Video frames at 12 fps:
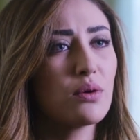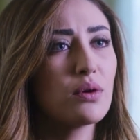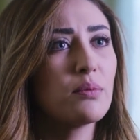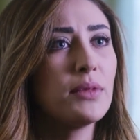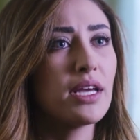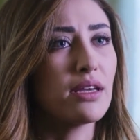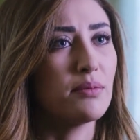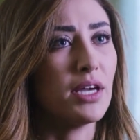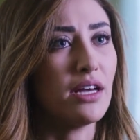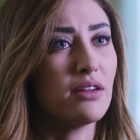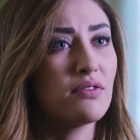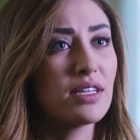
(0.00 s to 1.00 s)
وابنك
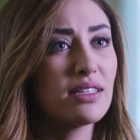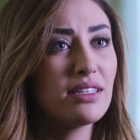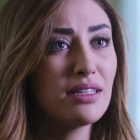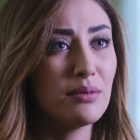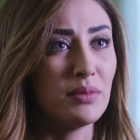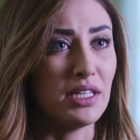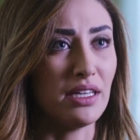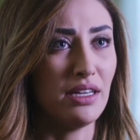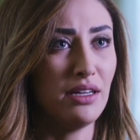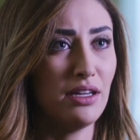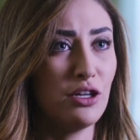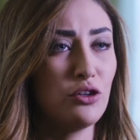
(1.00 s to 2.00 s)
بيعرف كتير منيح
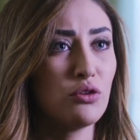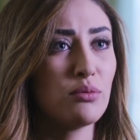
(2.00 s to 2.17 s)
إنه